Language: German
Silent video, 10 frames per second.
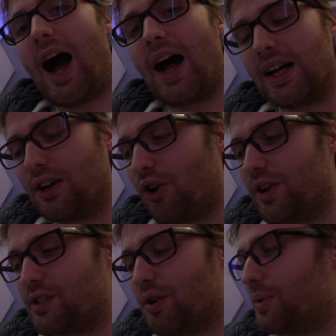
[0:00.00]

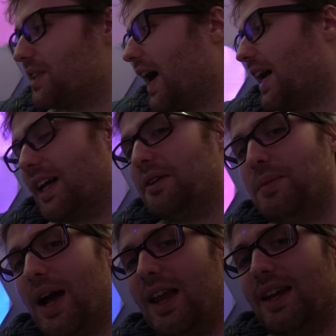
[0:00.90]
Hakenkreuz-Kommentare
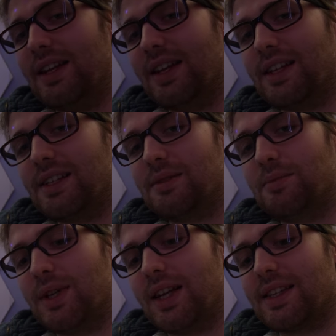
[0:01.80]
gingen mir allerdings
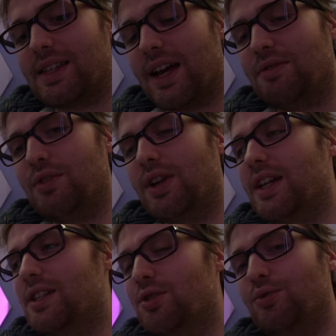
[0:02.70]
mit der Zeit
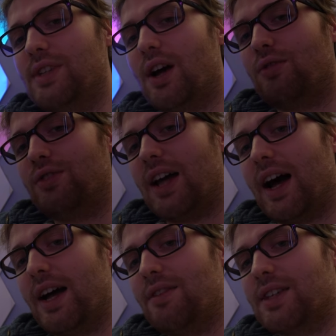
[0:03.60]
wirklich zu sehr auf die
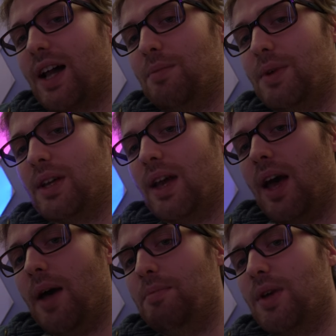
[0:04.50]
Eier, weshalb ich
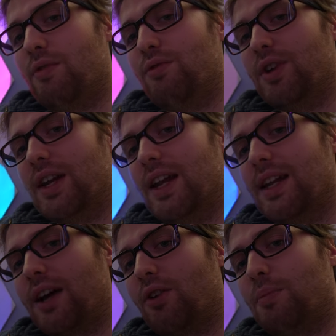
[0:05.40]
mir für den
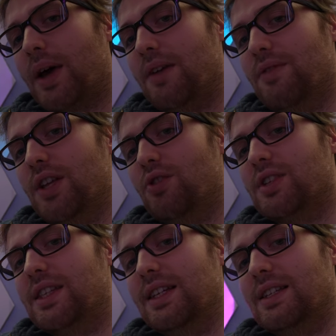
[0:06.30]
Hintergrund meiner
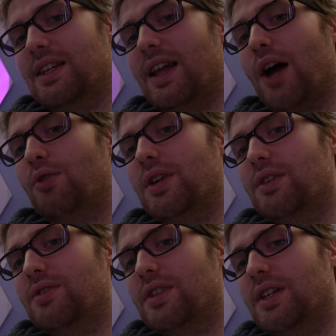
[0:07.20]
Videos diese
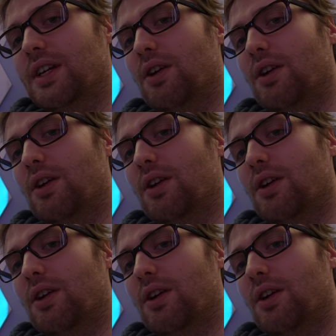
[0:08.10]
Nanoleafs hier